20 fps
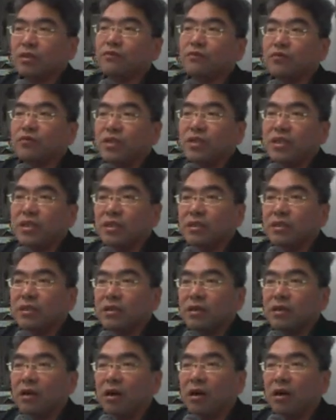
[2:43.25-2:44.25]
伺服
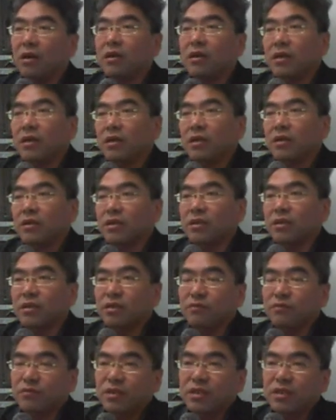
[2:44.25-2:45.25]
器，哈。
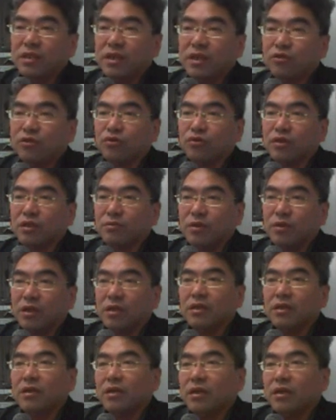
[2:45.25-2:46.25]
这个伺服器可以做什
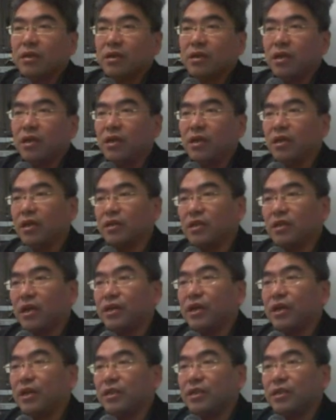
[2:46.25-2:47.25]
么呢？可以让
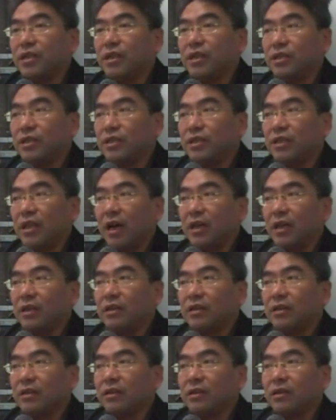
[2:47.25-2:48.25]
人家连线进
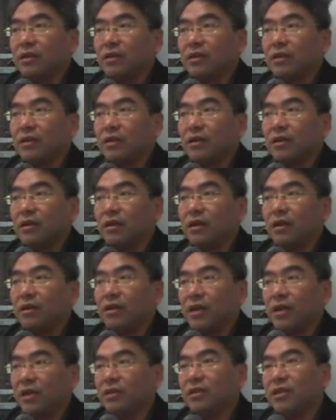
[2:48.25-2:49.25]
来，
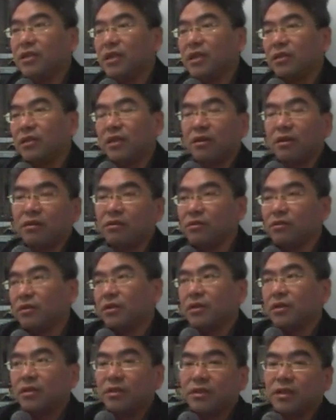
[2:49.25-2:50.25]
连线
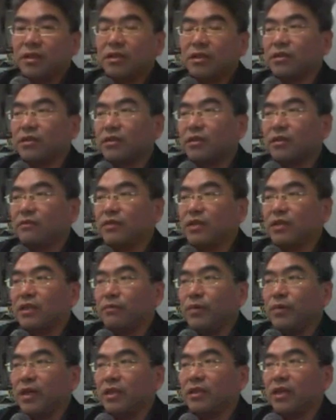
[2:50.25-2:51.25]
到这个
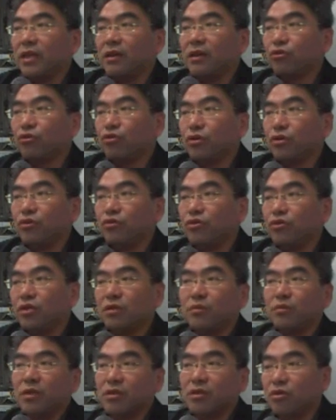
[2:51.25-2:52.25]
server 里面，然后存
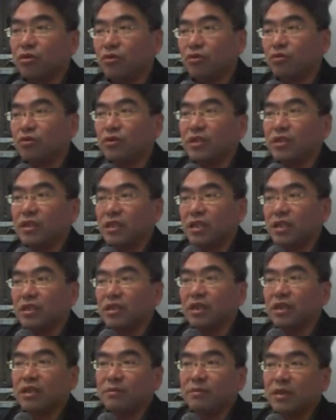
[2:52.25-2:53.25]
取什么？存取你
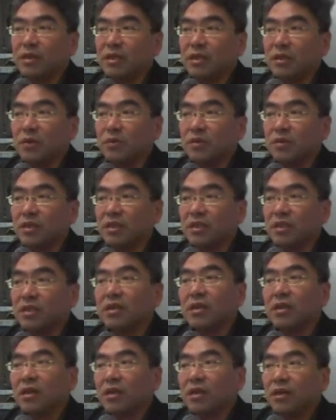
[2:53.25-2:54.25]
现在里面的东
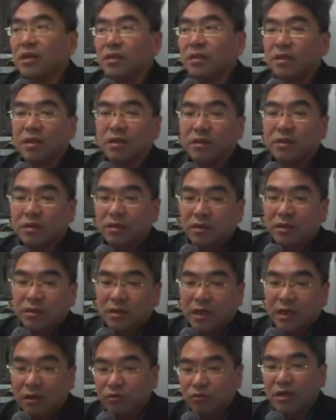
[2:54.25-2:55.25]
西。那
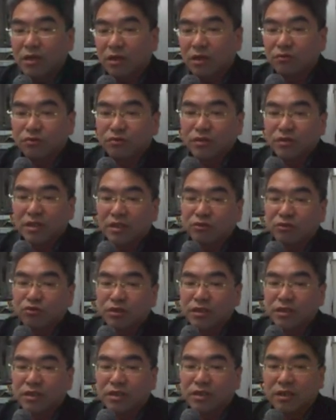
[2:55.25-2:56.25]
他会告诉你一
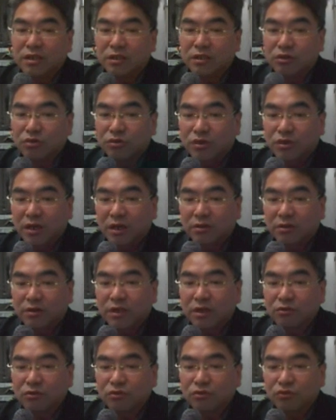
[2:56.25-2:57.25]
个讯息，很重
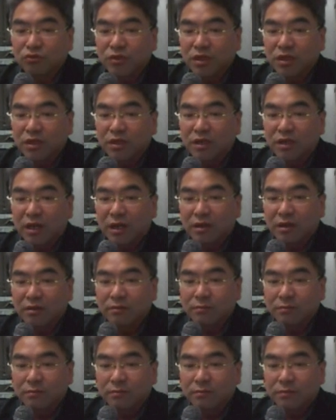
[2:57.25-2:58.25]
要，倒数第二
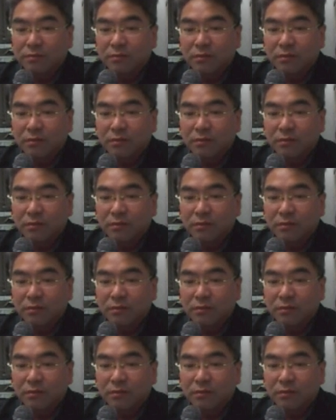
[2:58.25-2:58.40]
行，